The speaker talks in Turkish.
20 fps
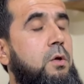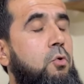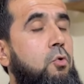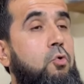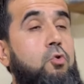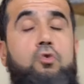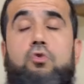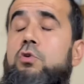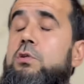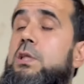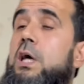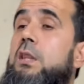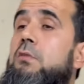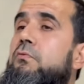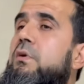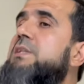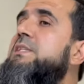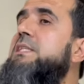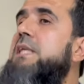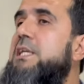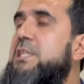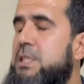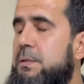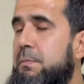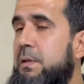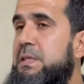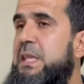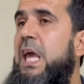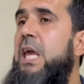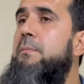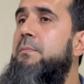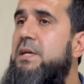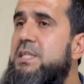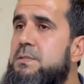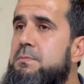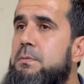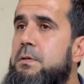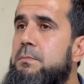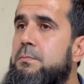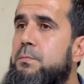Uykudan vazgeçme
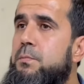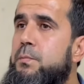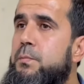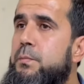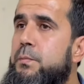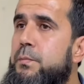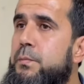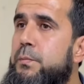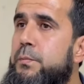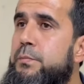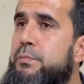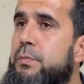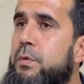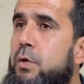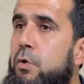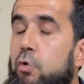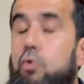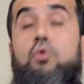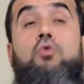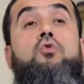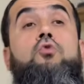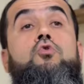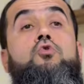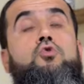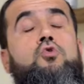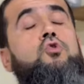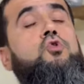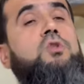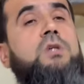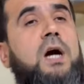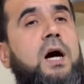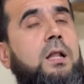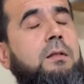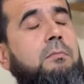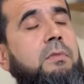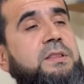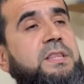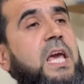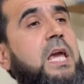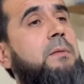değmez mi? Uykusuz
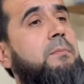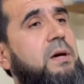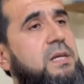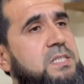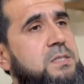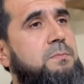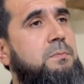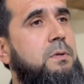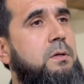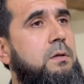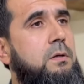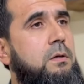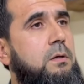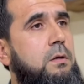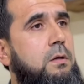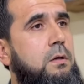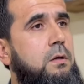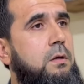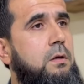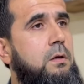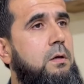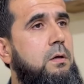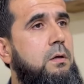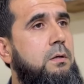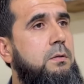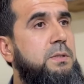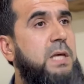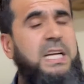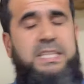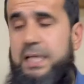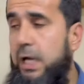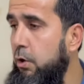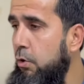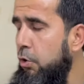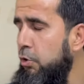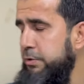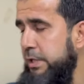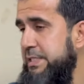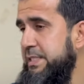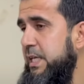kalma değmez mi?
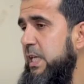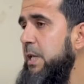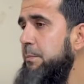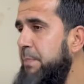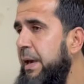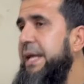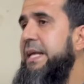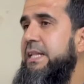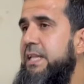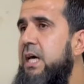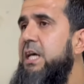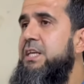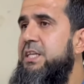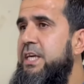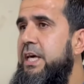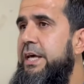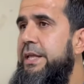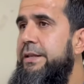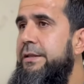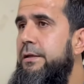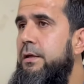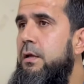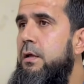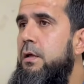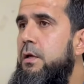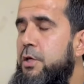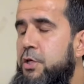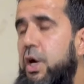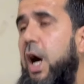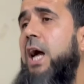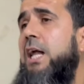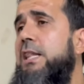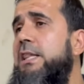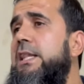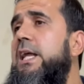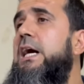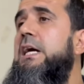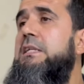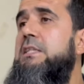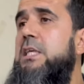Yatak orada seni beklerken ya
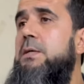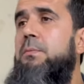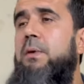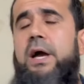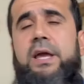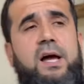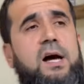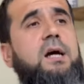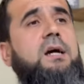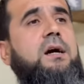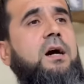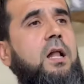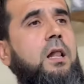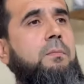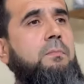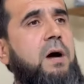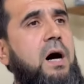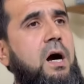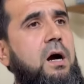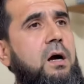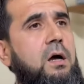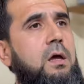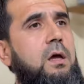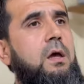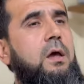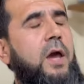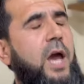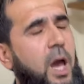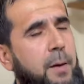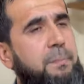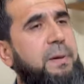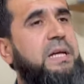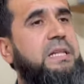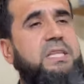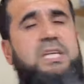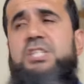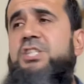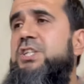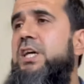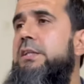Allah deyip ayağa kalkmak
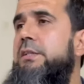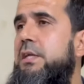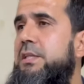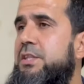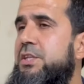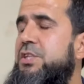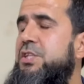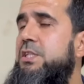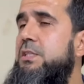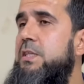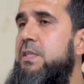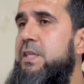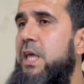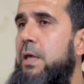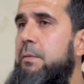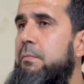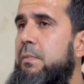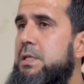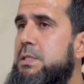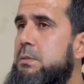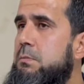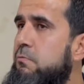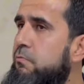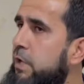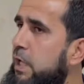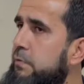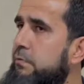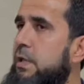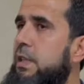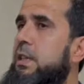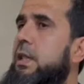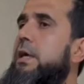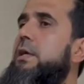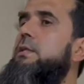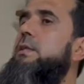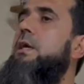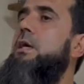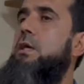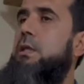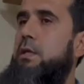ebedi cennet için değmez mi?
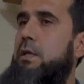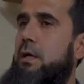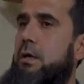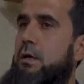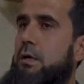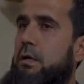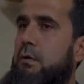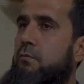Vallahi değer ya.